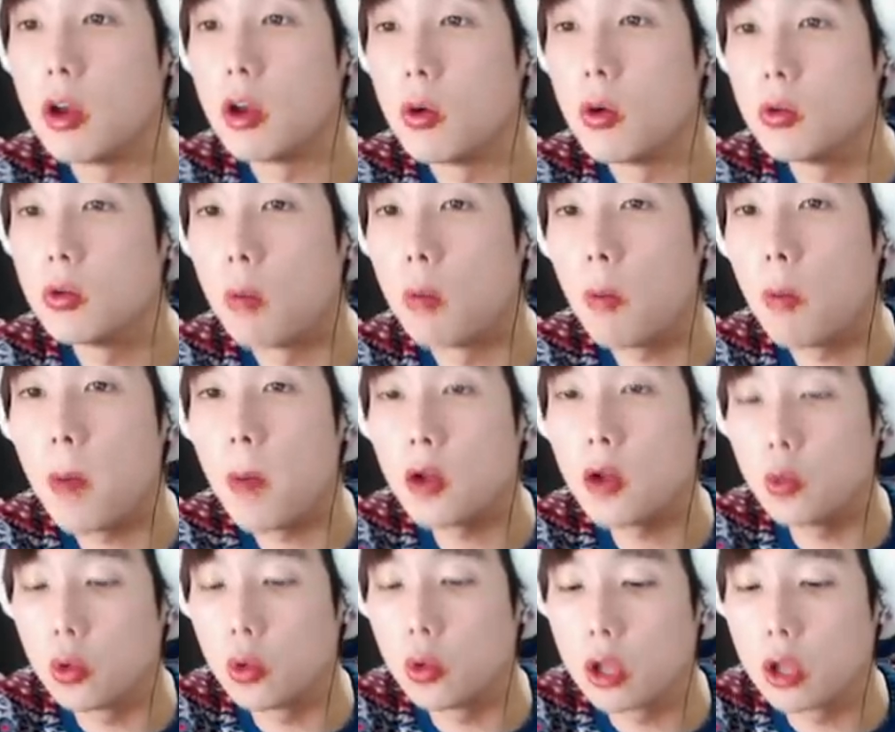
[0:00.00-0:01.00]
오늘 먹방도
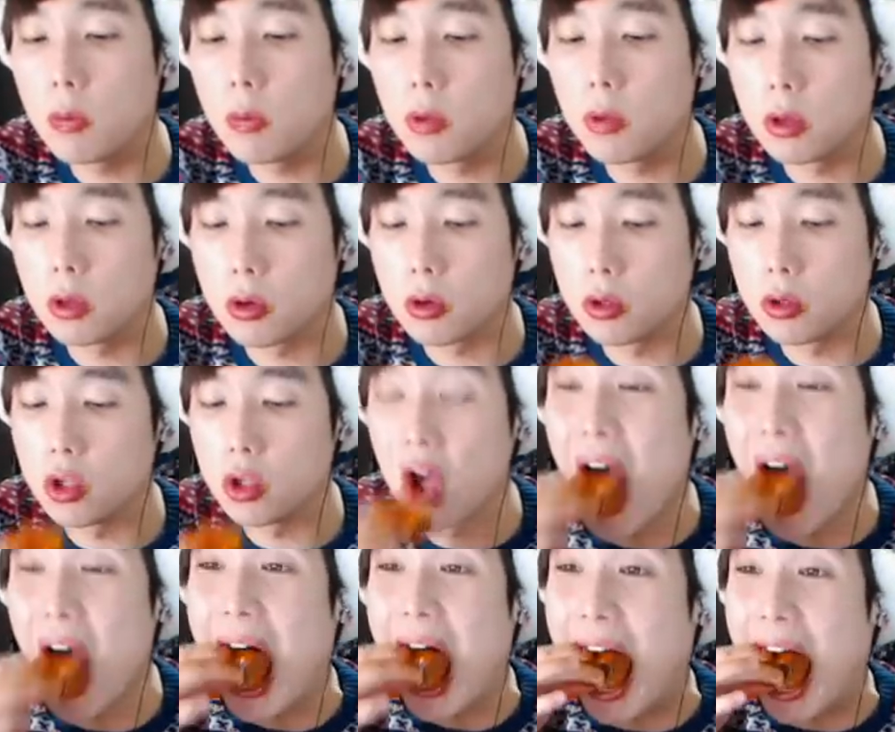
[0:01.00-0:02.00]
못 할 뻔했거든요.
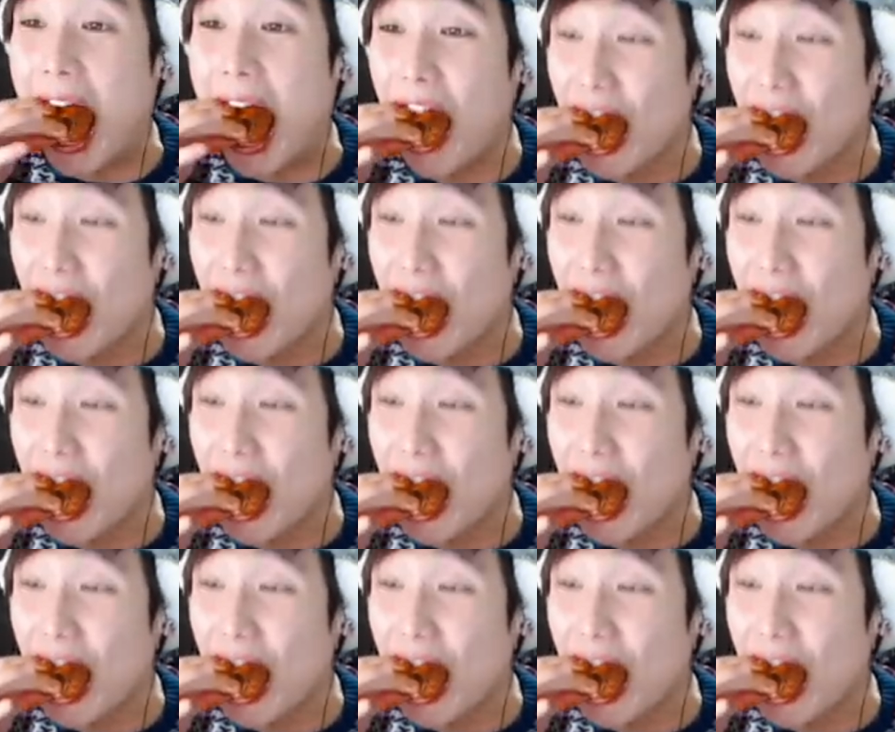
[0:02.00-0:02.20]
아.